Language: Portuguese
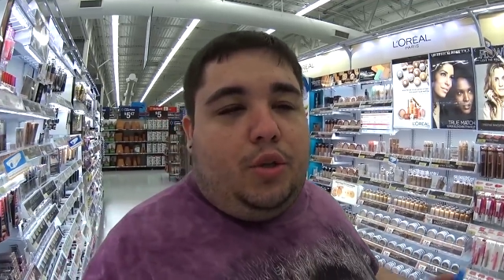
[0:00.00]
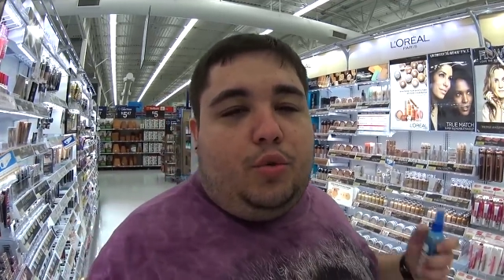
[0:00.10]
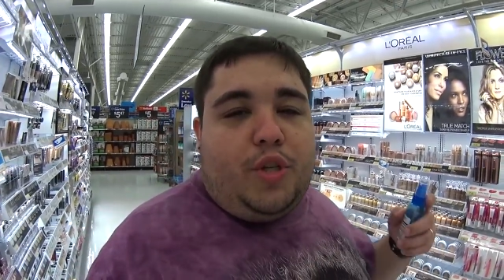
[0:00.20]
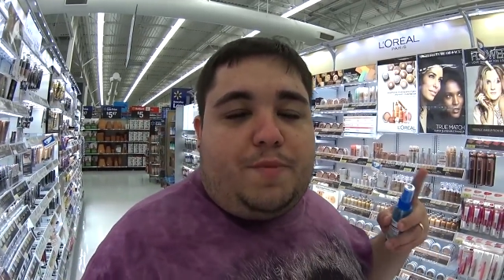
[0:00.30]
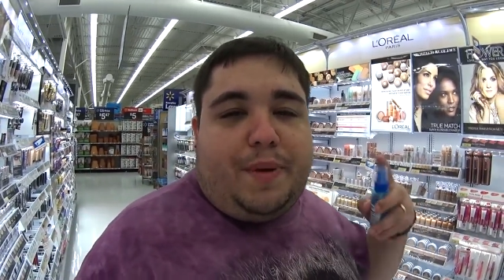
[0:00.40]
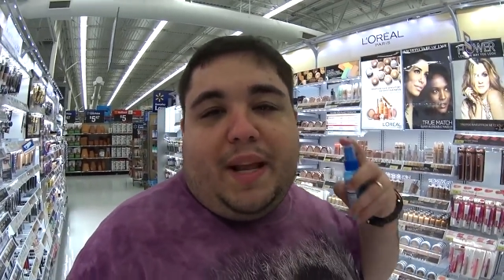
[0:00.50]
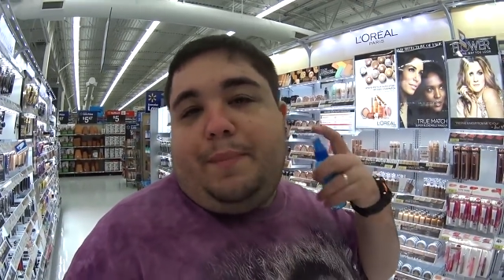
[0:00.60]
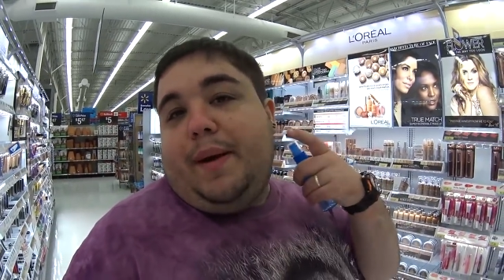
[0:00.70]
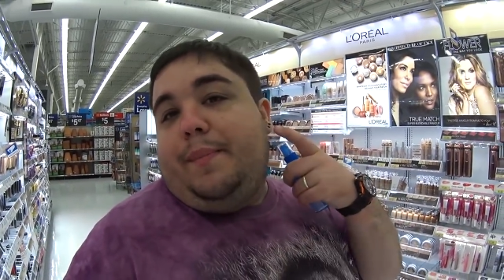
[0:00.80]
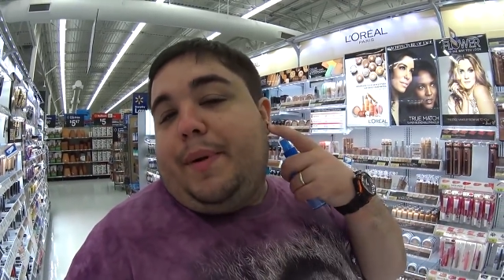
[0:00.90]
do spray
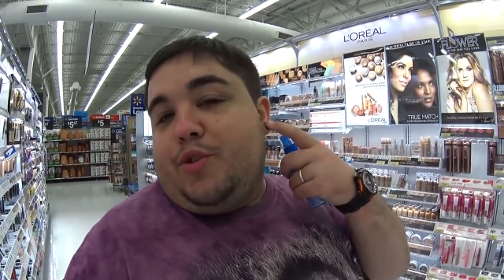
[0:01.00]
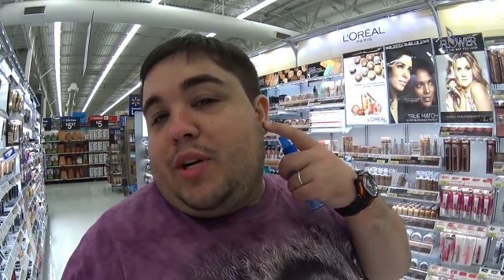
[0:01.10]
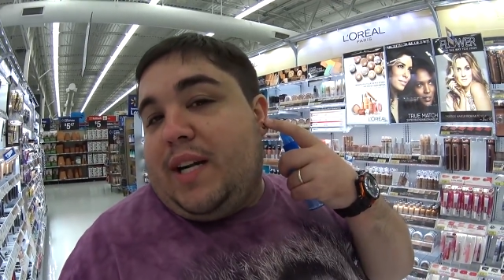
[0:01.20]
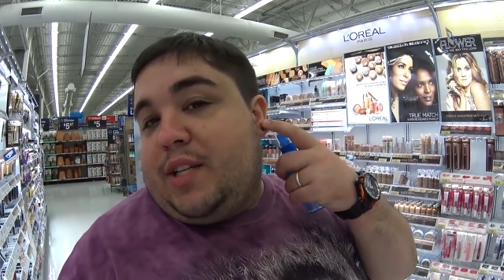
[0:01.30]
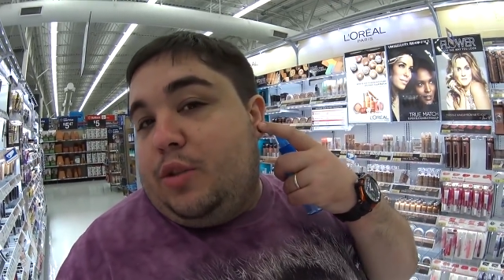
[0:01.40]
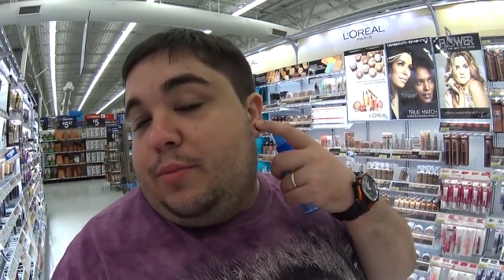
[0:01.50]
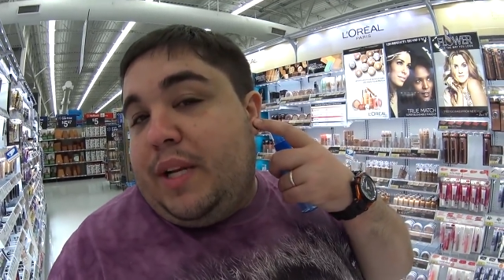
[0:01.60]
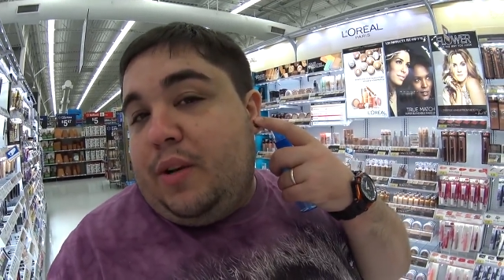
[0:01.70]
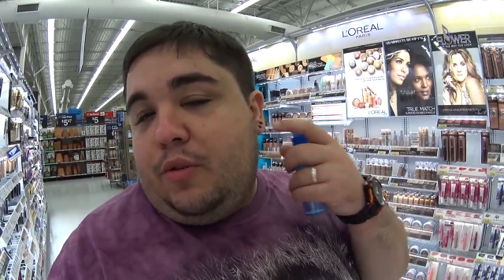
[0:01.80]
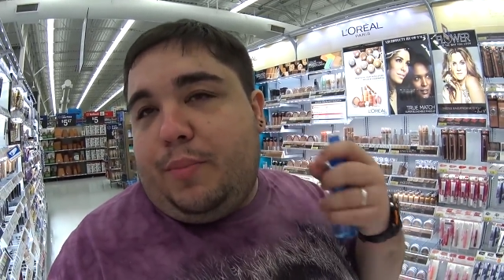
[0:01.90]
para jogar aqui no
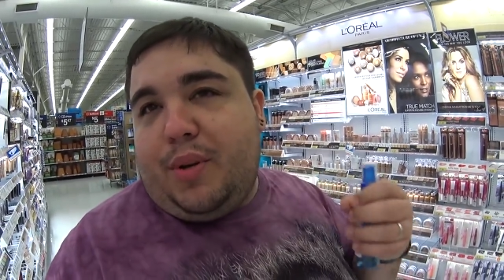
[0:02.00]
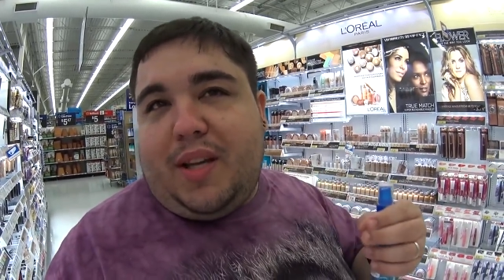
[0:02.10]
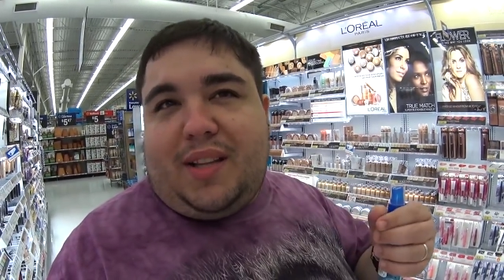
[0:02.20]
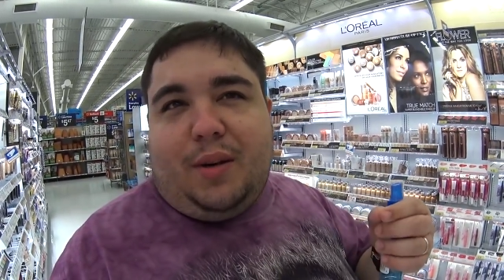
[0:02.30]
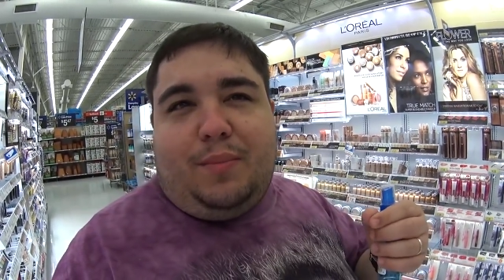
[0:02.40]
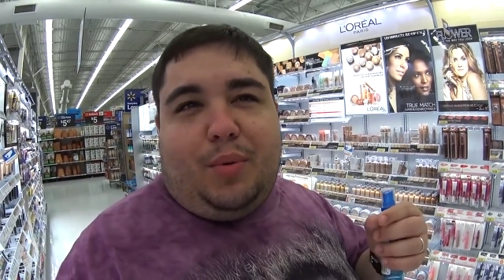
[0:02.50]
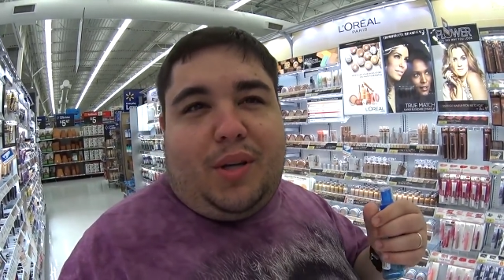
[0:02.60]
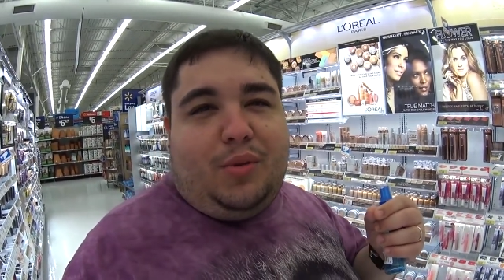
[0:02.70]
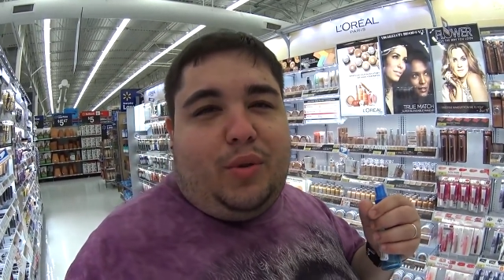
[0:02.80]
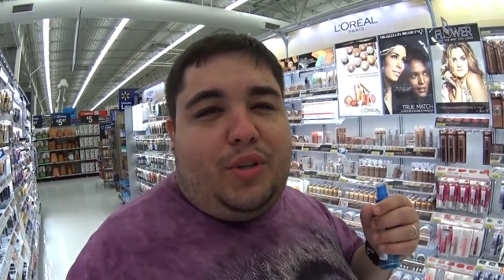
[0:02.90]
brinco porque tá um
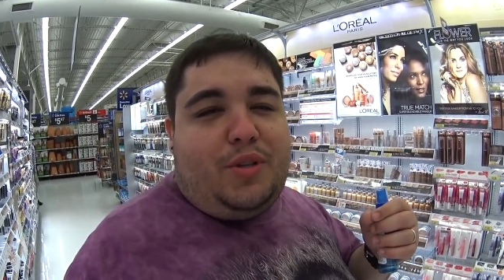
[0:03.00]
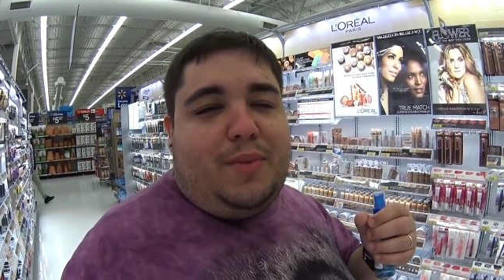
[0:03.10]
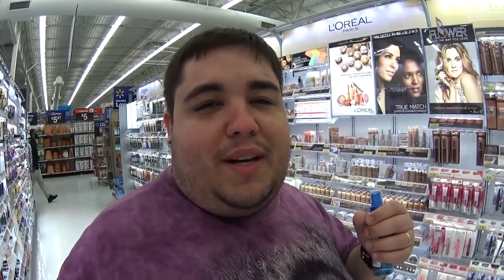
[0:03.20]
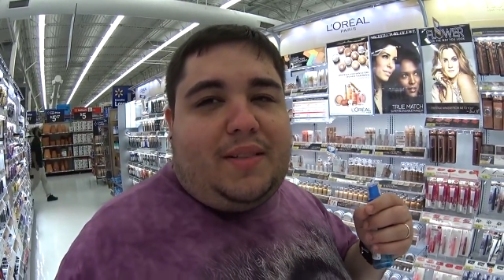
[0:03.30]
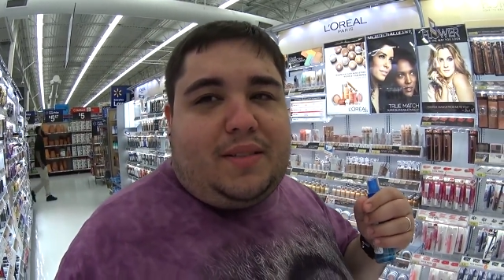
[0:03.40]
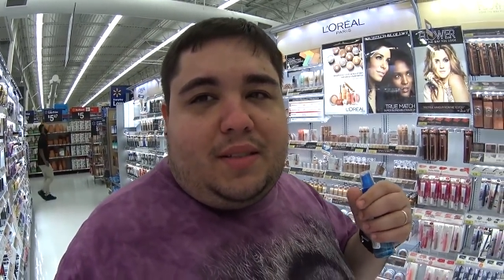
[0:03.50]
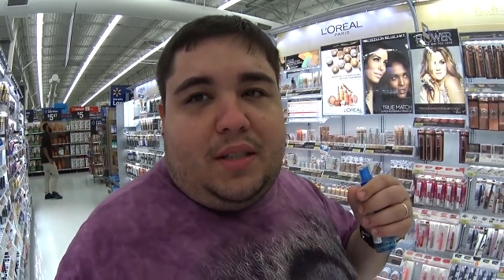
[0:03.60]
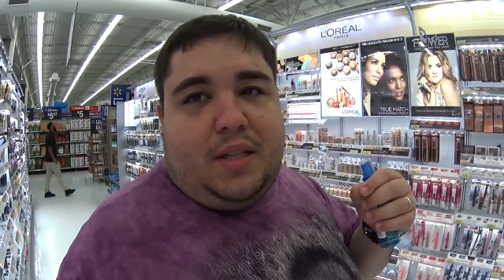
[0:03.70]
pouquinho doendo demais.